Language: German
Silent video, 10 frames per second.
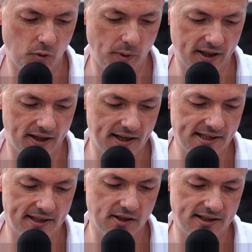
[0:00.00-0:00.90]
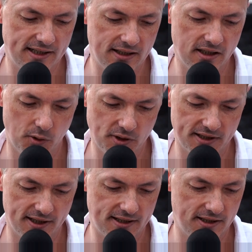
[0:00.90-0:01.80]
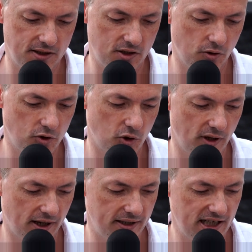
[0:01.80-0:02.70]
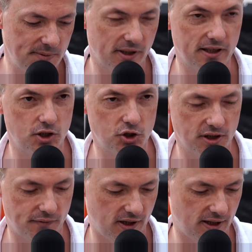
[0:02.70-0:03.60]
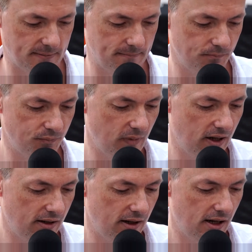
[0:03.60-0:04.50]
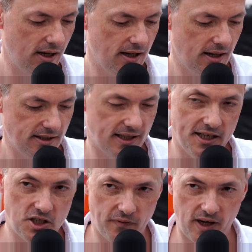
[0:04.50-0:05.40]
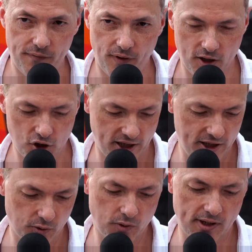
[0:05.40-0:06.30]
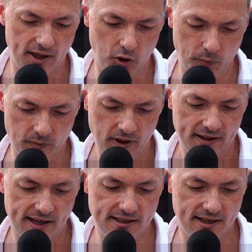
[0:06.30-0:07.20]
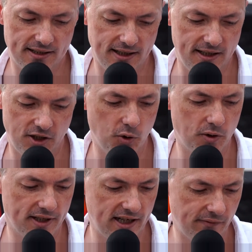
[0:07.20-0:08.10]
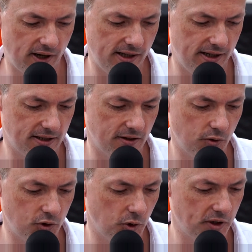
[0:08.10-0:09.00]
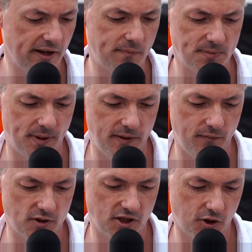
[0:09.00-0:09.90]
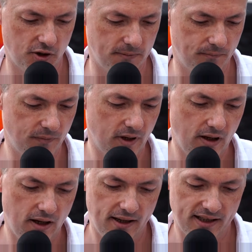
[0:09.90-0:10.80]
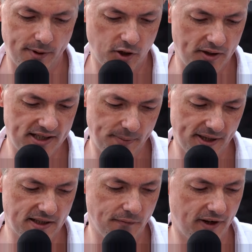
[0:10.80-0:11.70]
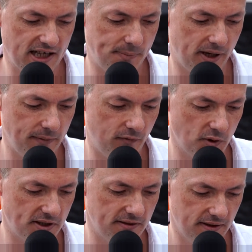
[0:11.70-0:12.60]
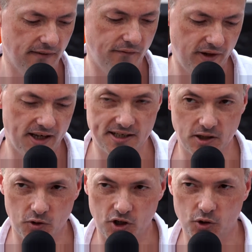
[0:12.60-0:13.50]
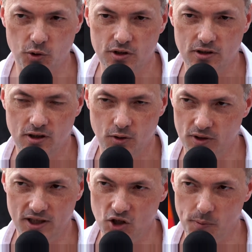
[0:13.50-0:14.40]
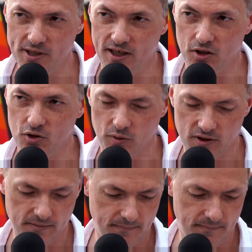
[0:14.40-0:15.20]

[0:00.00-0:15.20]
Propaganda seit Jahrzehnten ausgesetzt sind und schon lange nichts mehr kritisch hinterfragen. Sie gehen zu Wahlveranstaltungen und glauben, dass sie tatsächlich irgendeine Wahl hätten und irgendetwas beeinflussen können. Dabei können sie bestenfalls beeinflussen, wer sie unterdrückt und nicht, ob es einer tut.